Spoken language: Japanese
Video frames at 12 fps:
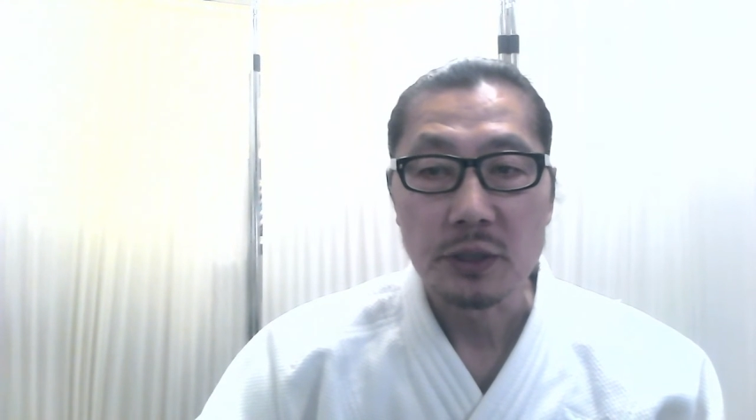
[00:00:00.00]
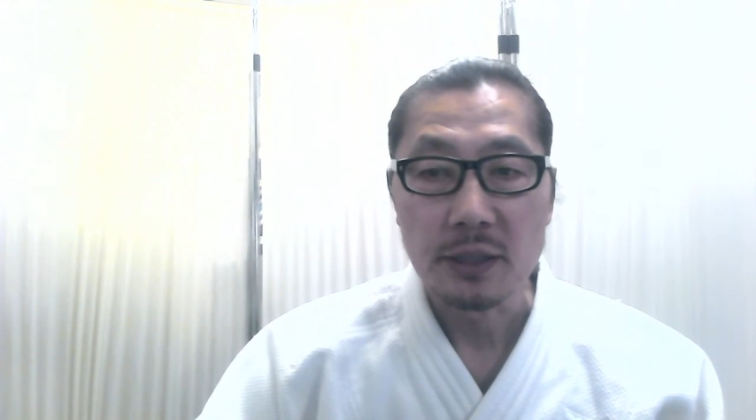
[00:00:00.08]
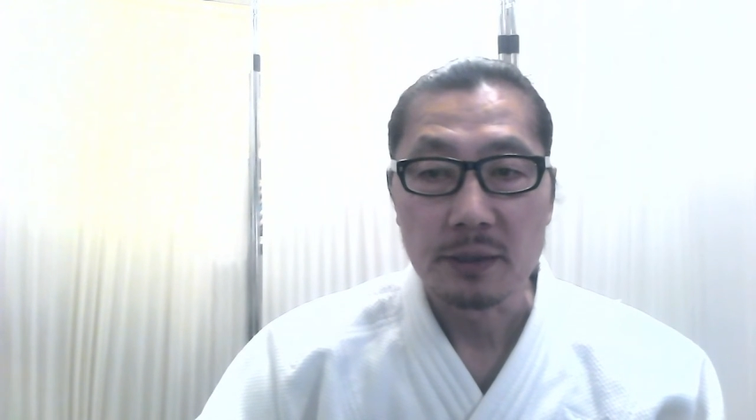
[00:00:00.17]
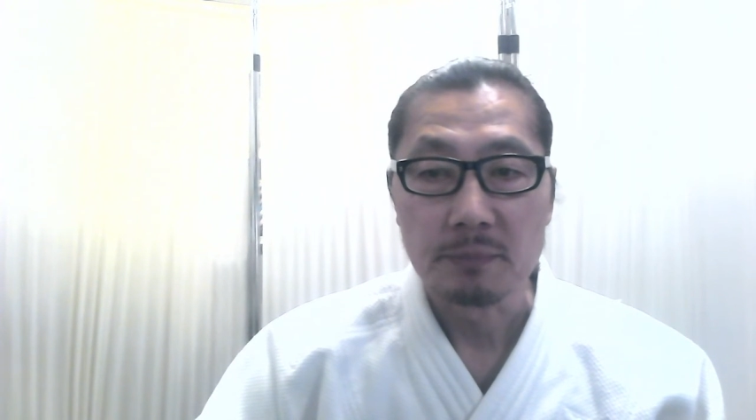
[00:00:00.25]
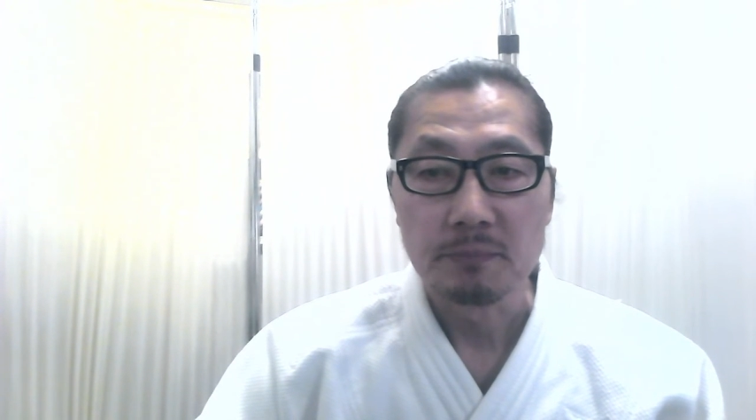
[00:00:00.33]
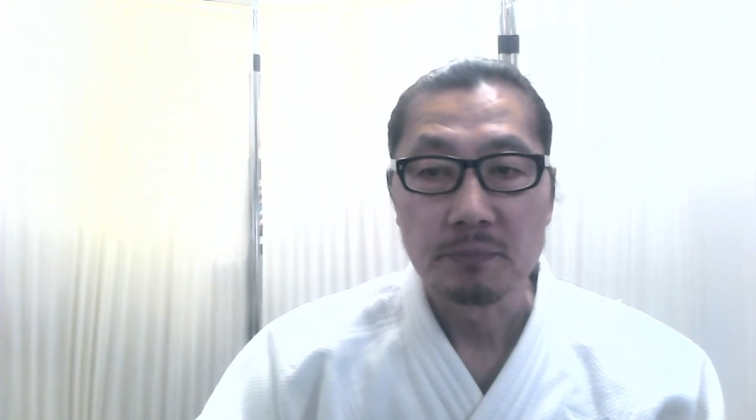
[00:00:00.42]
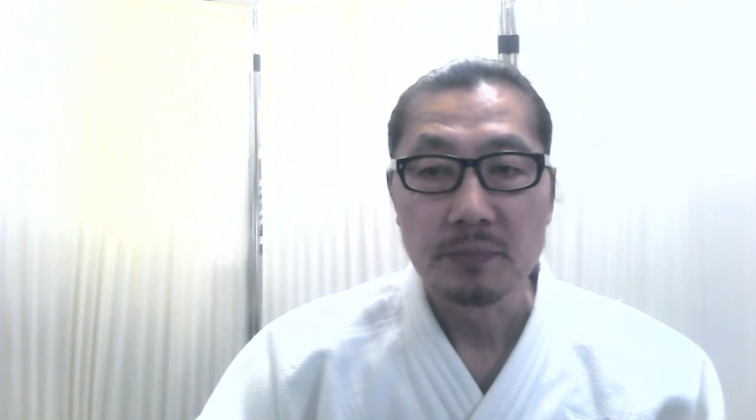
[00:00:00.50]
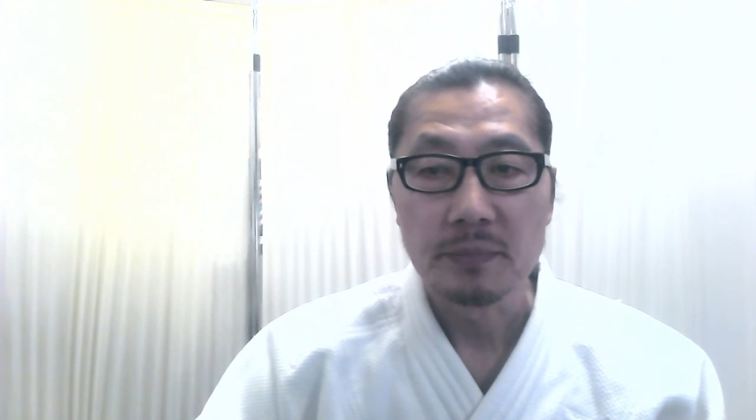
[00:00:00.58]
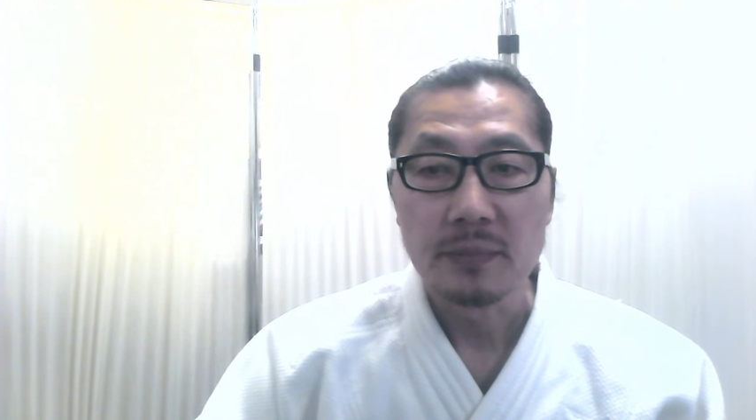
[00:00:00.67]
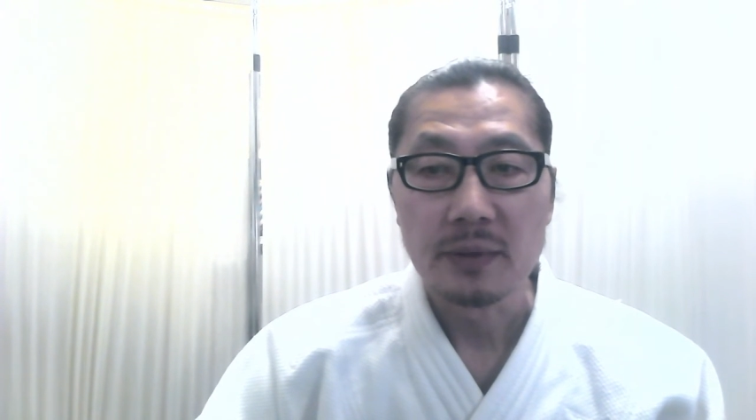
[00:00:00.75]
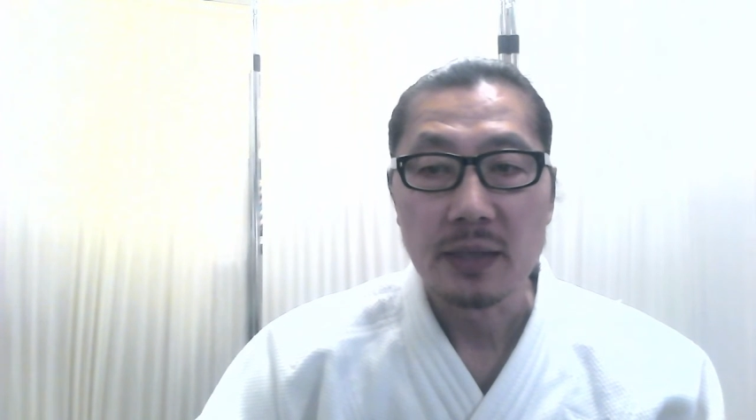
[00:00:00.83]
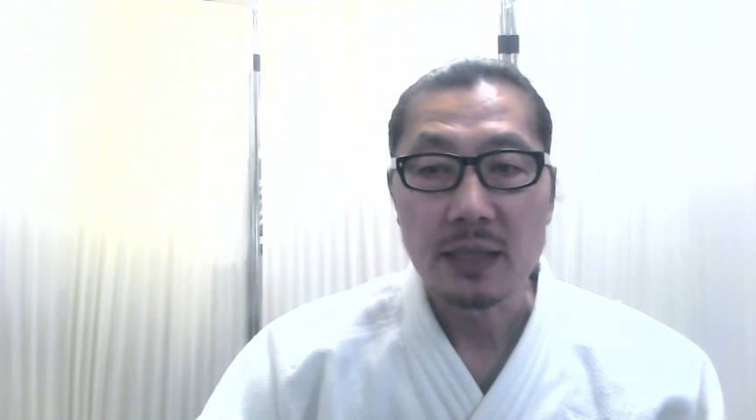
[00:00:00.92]
品
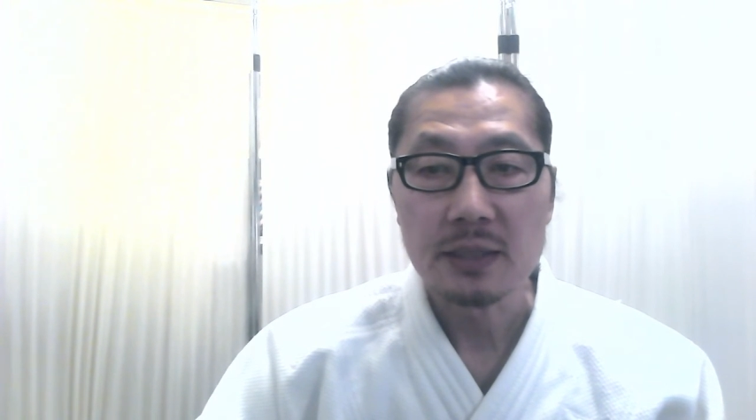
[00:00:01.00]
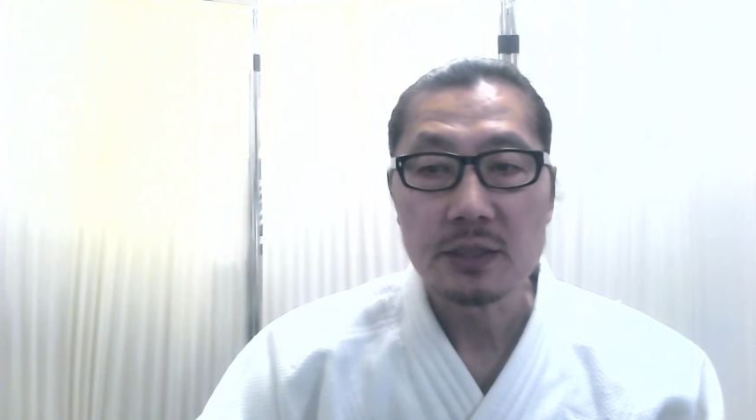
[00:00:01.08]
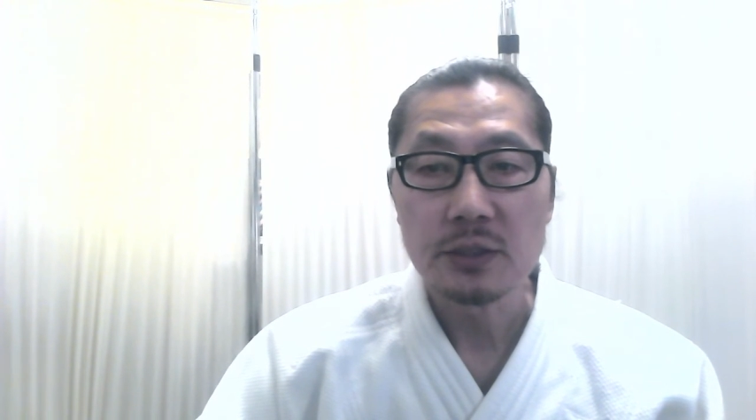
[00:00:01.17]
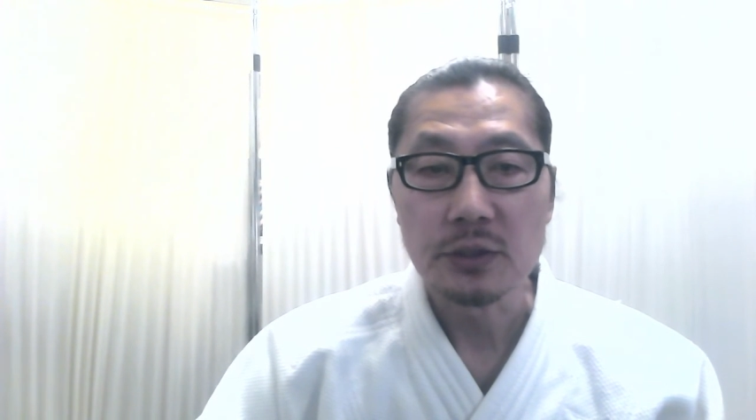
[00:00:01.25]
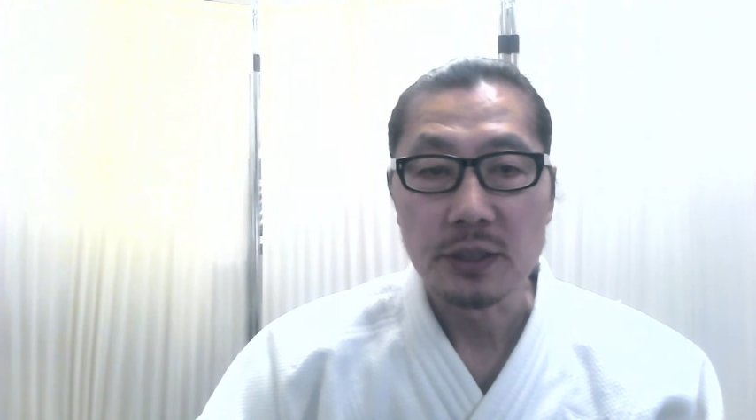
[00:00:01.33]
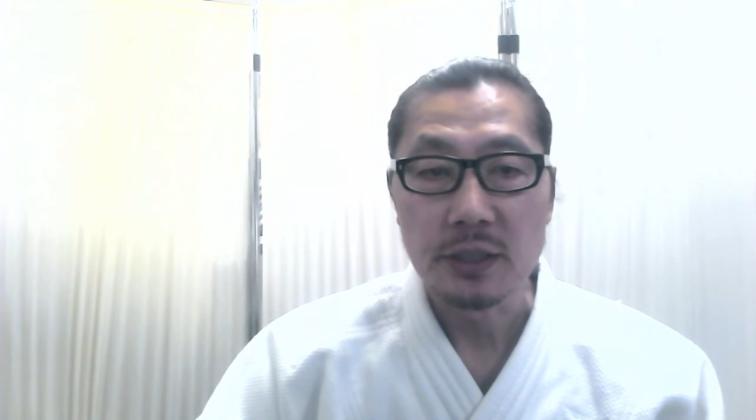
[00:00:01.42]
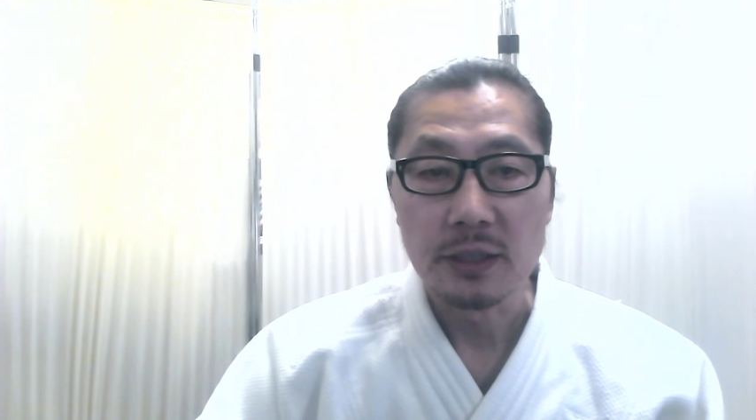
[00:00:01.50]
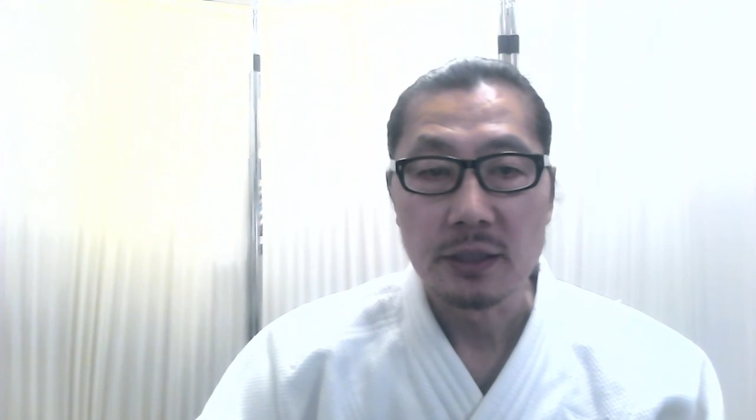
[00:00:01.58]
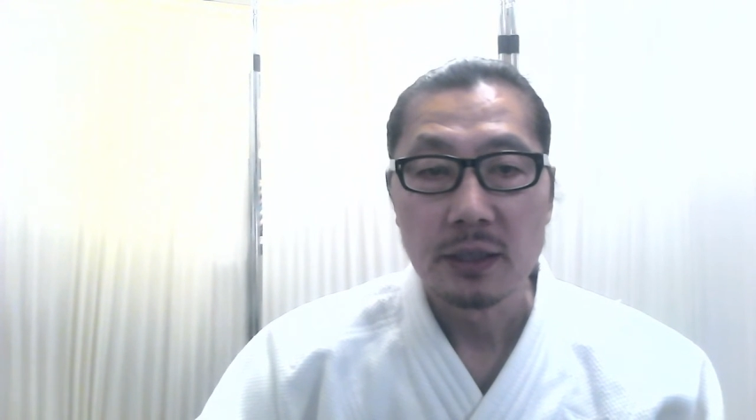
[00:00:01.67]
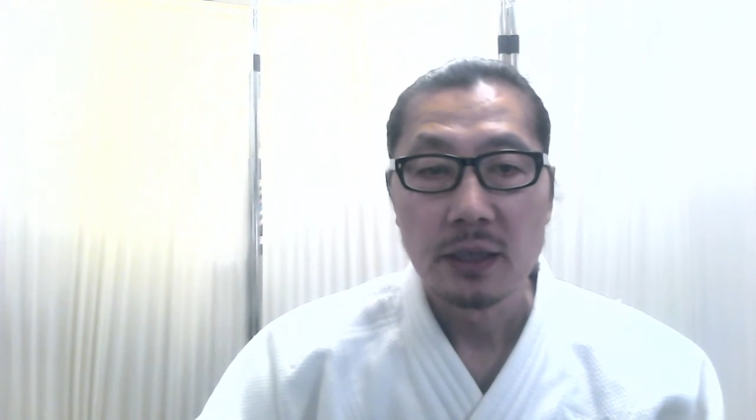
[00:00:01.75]
ナッツ類